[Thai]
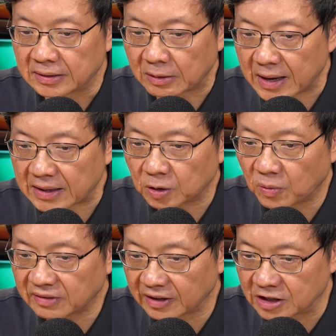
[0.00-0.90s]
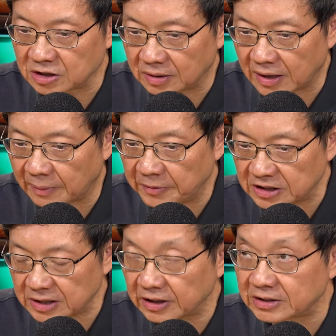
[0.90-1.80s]
แต่ว่าตัวเซิร์ช
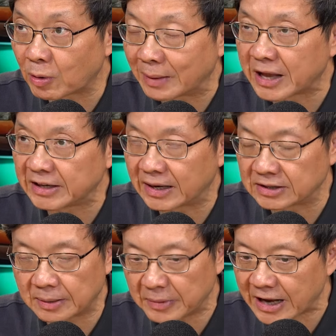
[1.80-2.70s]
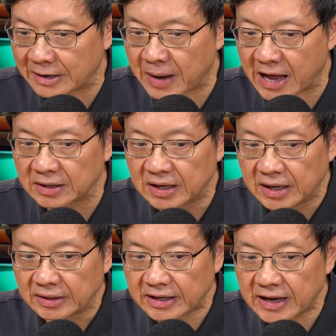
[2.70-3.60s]
ที่เกิดจากความดันเนี่ยจะไม่ใหญ่มาก
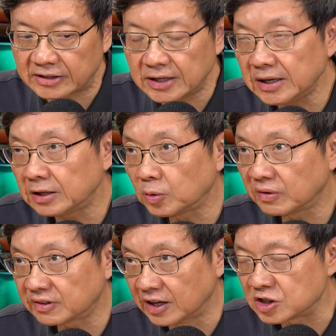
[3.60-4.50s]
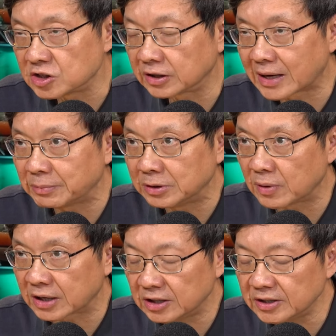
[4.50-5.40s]
ในขณะที่ตัวเซิร์ชนะครับหรือ
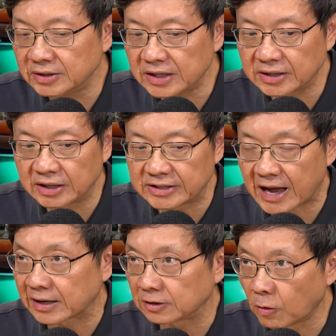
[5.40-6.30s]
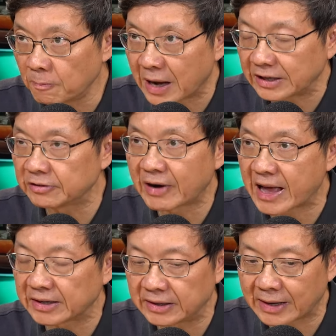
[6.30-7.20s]
ว่าคลื่นที่เกิดจากลมพัดแร
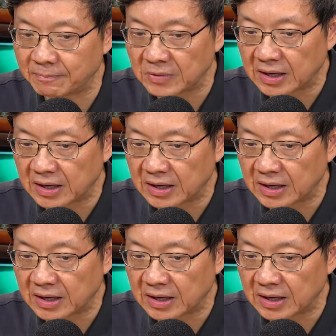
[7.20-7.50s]
งๆเนี่ยนะครับ